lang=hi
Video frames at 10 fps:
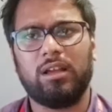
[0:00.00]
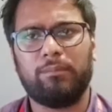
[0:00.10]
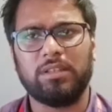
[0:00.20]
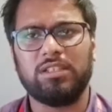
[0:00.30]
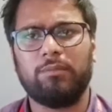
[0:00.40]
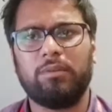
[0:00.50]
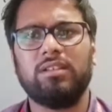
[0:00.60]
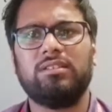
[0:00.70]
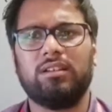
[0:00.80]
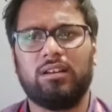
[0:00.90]
पंजाब
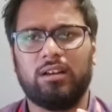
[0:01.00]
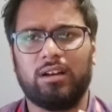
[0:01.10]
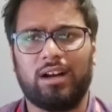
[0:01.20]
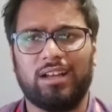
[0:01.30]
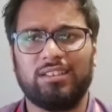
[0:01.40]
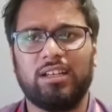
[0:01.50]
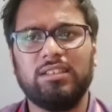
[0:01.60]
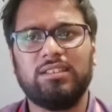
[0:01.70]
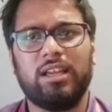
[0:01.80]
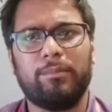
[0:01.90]
किंग्स आसानी
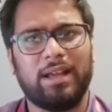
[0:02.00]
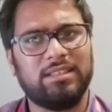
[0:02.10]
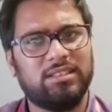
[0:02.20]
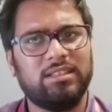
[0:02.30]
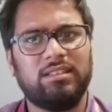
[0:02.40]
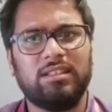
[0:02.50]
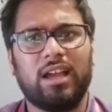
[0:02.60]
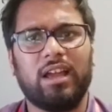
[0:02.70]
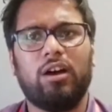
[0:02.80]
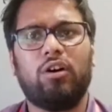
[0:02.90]
से ये मैच जीत
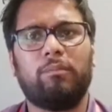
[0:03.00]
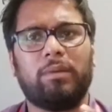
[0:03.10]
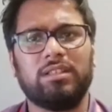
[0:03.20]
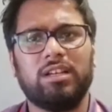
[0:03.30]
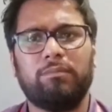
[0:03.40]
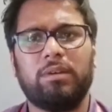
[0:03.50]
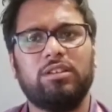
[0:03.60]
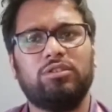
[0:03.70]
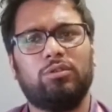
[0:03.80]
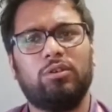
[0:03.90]
जाएगा और पंजाब
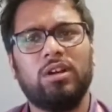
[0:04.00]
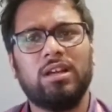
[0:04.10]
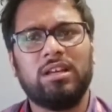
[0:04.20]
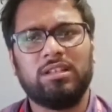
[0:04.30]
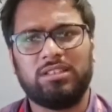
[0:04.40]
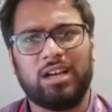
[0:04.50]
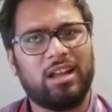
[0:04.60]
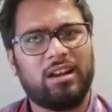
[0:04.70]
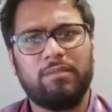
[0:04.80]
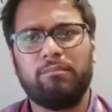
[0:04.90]
किंग्स को
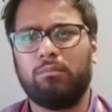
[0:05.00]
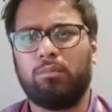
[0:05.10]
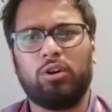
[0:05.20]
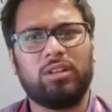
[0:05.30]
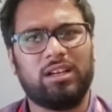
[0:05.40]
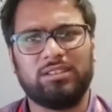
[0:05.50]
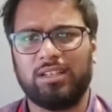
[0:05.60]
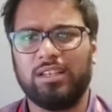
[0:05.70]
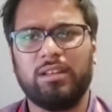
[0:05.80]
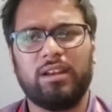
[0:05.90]
चार रन बहुत
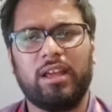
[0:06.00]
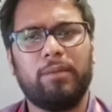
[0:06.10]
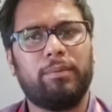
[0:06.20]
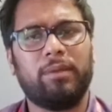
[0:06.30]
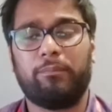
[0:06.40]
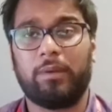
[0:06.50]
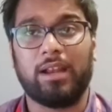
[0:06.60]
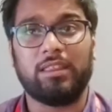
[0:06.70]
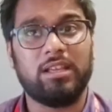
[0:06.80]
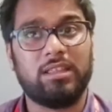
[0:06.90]
आसानी रहेगी पर
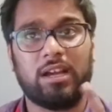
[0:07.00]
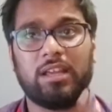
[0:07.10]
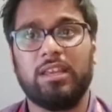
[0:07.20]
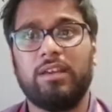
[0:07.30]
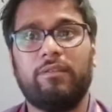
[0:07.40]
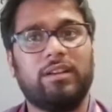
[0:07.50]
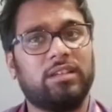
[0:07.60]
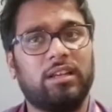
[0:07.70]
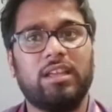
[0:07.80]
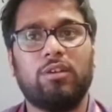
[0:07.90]
कार्तिक त्यागी ने
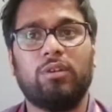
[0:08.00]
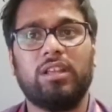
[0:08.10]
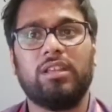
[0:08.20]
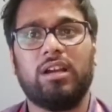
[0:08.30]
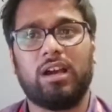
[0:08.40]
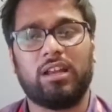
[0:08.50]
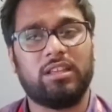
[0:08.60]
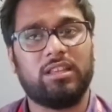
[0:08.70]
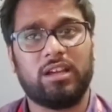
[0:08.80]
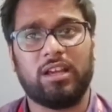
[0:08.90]
वैसा नहीं होने दिया
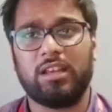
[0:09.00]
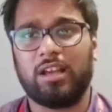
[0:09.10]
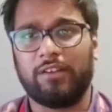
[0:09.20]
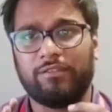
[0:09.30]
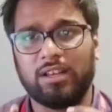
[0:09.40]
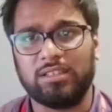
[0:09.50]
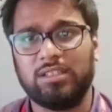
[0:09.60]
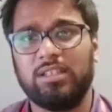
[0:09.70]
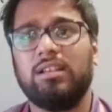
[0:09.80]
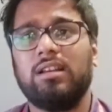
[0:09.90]
कार्तिक त्यागी ने काफी
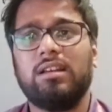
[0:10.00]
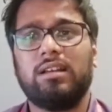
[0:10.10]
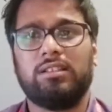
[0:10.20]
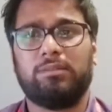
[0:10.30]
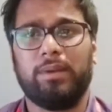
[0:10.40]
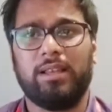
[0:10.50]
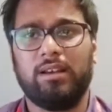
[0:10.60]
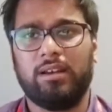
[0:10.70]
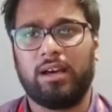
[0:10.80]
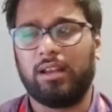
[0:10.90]
अच्छी स्पेल डाला